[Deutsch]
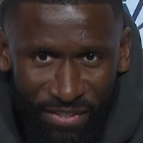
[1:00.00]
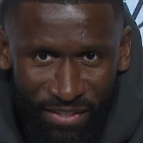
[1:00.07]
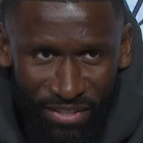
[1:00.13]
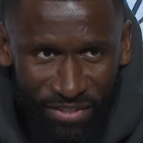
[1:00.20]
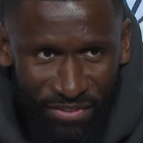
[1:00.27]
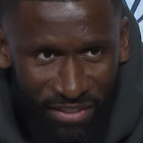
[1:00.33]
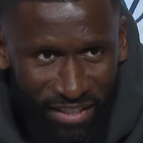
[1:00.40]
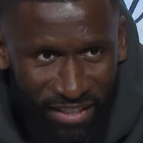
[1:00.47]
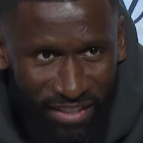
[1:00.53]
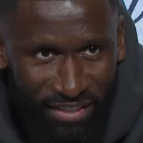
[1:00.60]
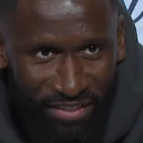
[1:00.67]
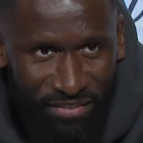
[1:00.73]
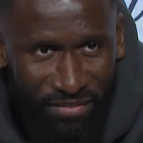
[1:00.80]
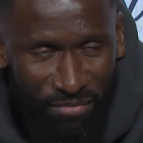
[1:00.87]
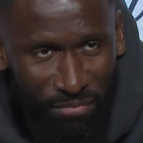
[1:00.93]

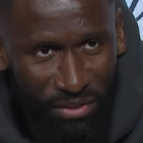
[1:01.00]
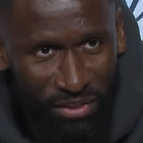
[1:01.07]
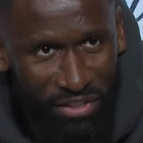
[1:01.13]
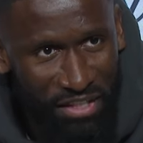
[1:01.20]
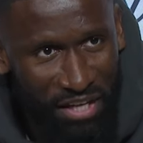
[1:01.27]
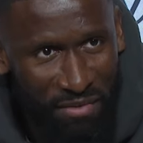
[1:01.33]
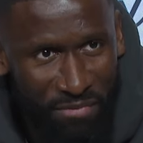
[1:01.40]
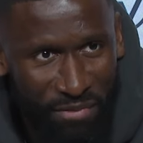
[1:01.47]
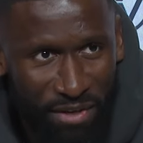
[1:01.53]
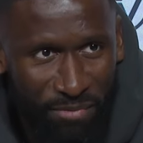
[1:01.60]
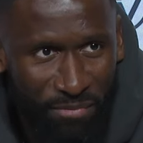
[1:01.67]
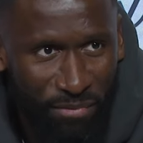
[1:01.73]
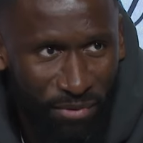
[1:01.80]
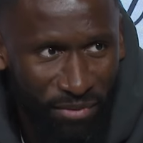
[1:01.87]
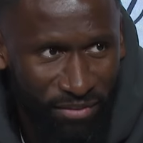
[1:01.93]
Deswegen bin ich kein
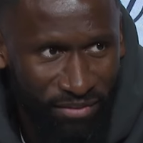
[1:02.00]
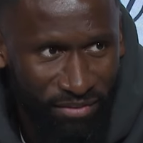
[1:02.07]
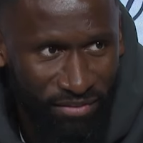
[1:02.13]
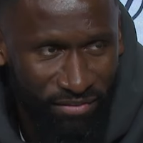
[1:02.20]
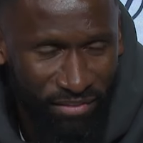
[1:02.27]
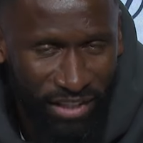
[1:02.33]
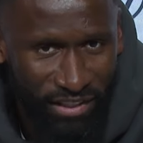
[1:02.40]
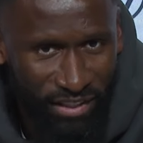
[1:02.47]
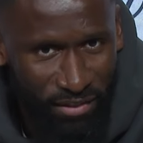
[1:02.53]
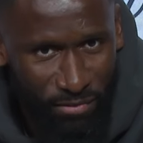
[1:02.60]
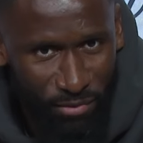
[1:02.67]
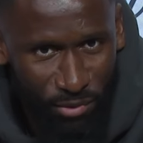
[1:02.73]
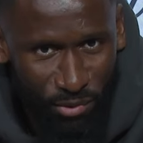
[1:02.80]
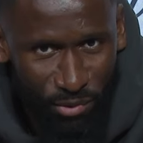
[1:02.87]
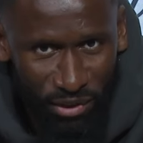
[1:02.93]
Fan von weiter
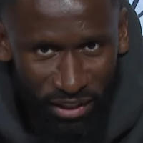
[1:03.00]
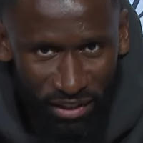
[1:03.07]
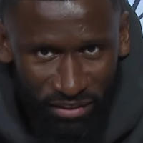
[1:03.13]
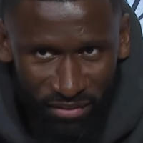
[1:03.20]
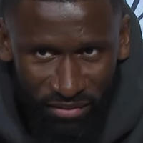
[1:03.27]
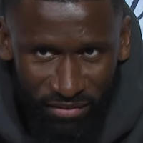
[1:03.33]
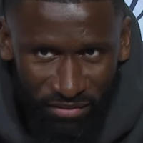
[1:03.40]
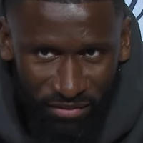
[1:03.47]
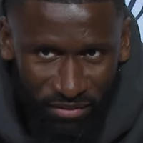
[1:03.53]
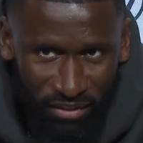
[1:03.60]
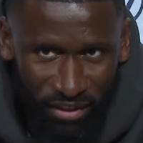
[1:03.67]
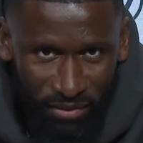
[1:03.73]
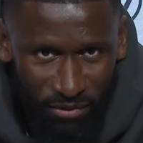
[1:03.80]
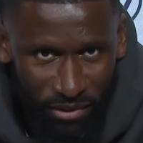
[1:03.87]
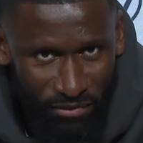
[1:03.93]
davon zu reden,
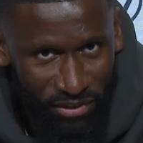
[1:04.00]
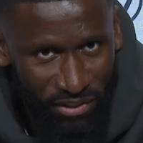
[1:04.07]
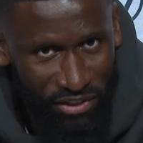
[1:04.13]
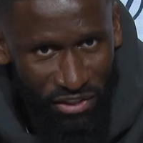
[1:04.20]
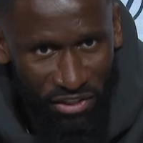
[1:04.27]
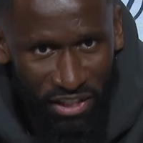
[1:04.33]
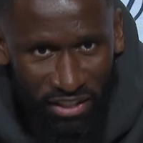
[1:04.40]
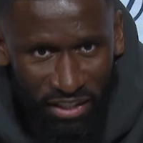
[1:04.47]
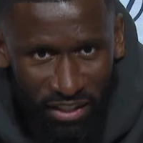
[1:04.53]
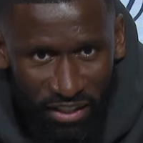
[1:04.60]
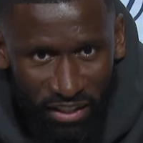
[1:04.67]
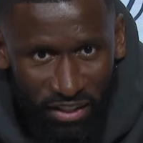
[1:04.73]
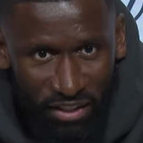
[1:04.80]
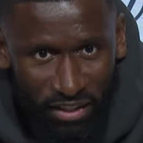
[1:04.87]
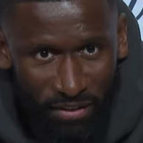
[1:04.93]
etwas, was ich nicht ändern
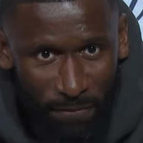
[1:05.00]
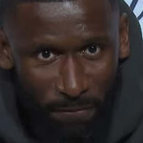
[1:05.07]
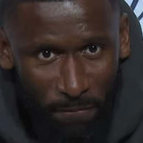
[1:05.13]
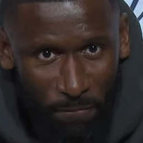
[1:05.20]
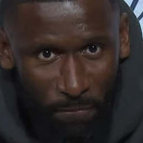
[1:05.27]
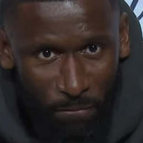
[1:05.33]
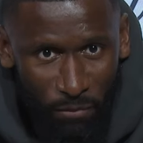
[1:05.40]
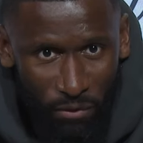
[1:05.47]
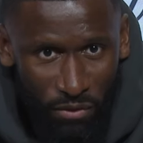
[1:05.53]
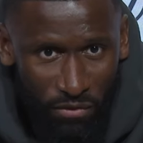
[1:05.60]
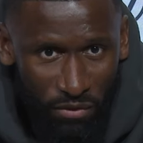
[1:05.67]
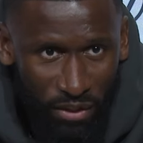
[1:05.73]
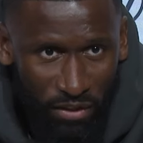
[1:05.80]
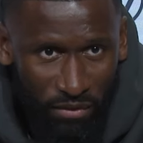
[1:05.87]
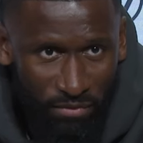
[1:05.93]
kann.
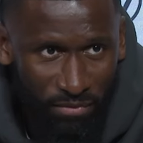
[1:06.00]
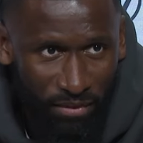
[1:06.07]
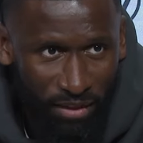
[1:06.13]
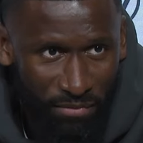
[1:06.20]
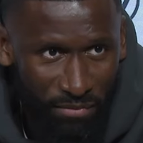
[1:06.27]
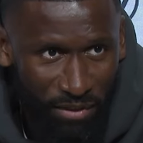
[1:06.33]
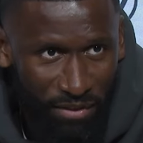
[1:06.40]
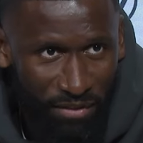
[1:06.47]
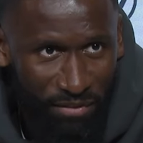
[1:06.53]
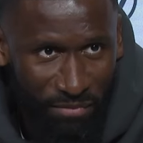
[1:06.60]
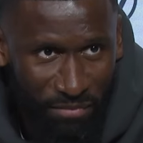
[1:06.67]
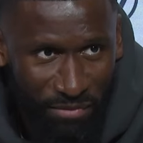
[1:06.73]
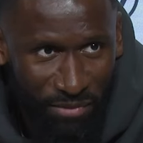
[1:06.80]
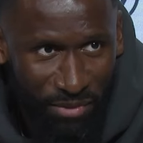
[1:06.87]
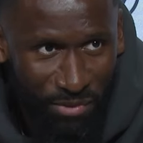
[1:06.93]
Deswegen einfach,
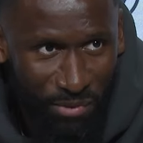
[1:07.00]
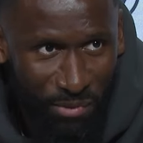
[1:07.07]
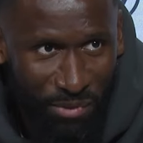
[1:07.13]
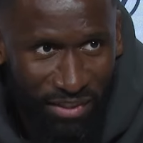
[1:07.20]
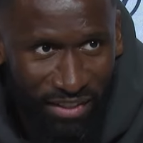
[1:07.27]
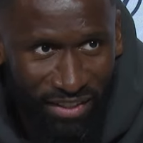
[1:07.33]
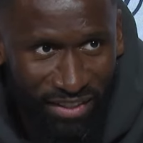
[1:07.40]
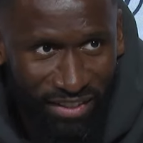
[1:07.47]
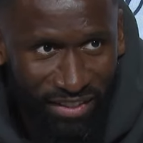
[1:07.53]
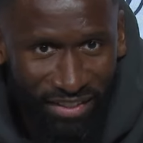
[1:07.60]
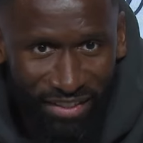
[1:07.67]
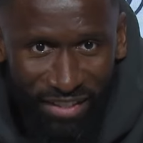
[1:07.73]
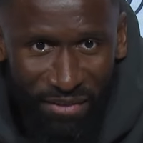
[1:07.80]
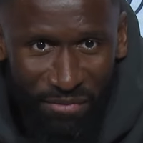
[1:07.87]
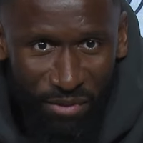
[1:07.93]
man versucht äh,
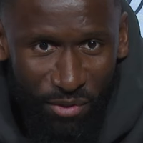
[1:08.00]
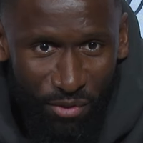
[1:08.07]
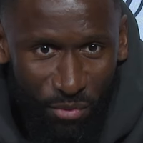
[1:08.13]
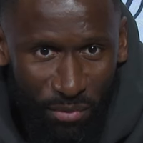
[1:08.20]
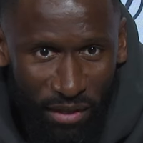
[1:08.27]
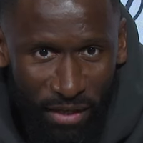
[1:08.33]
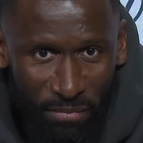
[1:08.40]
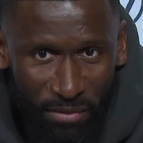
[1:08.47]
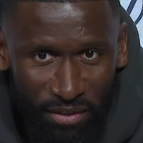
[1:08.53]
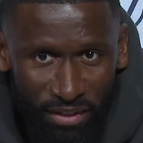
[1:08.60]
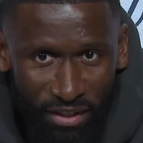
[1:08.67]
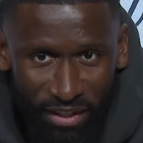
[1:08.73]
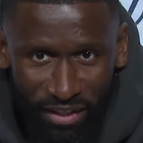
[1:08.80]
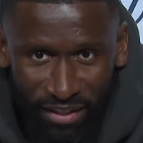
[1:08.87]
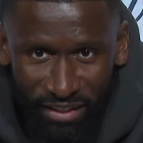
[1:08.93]
fit zu bleiben.
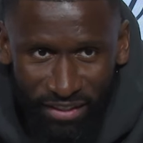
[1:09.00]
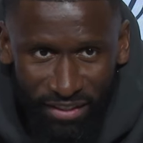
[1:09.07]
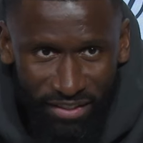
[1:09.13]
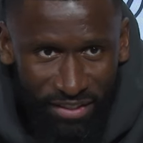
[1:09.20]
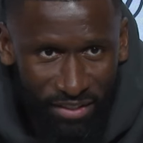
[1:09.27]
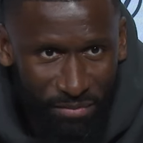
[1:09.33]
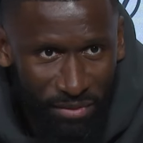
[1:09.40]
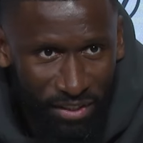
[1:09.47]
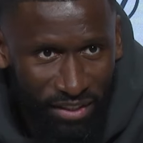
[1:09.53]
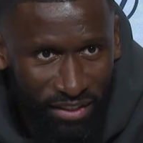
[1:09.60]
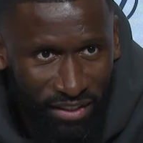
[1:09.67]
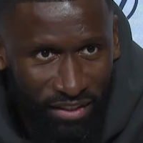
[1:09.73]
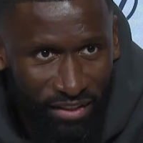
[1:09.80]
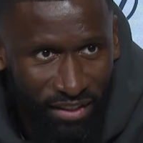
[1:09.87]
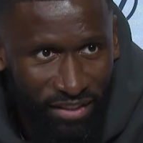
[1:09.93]
Das ist mir in
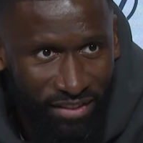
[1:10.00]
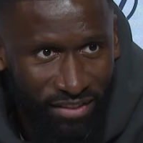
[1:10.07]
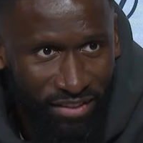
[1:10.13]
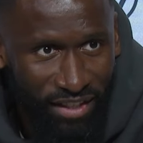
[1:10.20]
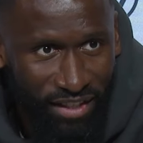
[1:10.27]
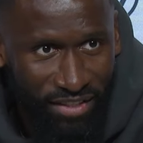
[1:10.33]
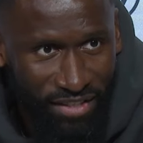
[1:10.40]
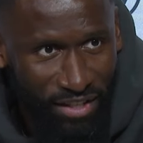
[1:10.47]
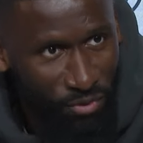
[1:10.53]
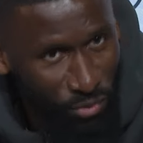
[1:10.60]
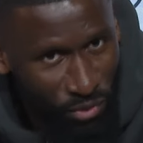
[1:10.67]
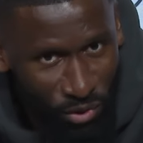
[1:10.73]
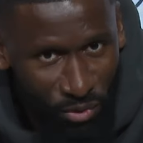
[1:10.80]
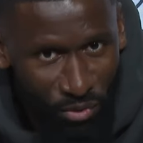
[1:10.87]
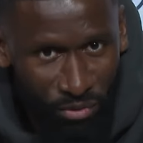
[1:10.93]
den letzten Jahren sehr
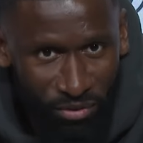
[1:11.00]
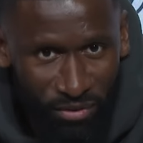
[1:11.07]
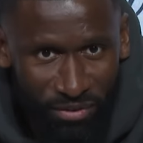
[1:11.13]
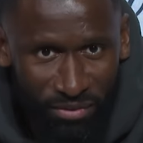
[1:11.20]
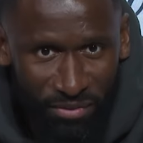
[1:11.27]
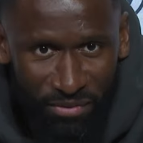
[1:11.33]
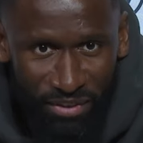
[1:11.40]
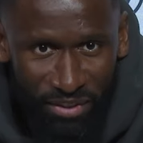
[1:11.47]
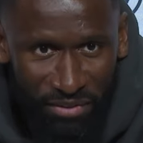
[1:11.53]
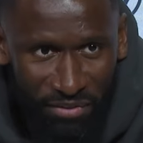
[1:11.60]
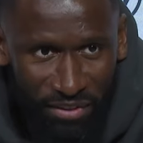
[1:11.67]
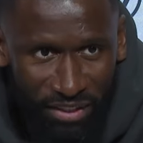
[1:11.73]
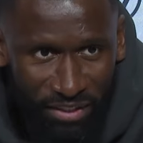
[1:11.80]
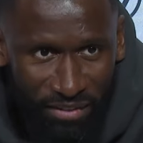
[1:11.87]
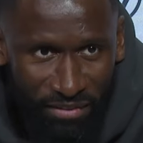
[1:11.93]
gut gelungen und
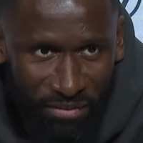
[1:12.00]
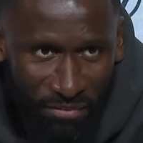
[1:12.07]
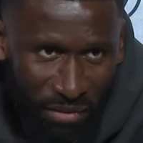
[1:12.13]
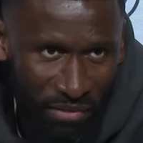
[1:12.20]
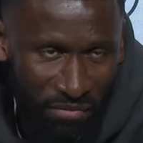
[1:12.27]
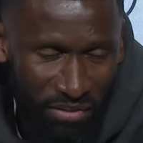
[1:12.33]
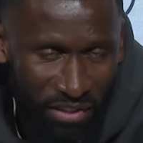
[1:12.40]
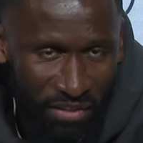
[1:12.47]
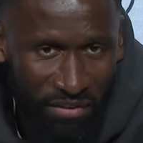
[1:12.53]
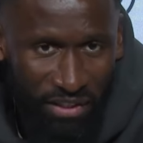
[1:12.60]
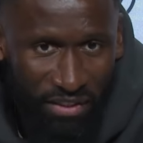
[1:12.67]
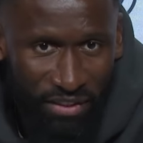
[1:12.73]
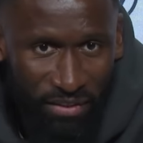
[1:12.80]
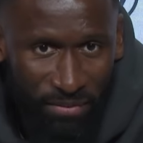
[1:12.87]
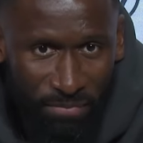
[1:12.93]
deswegen machen wir da weiter.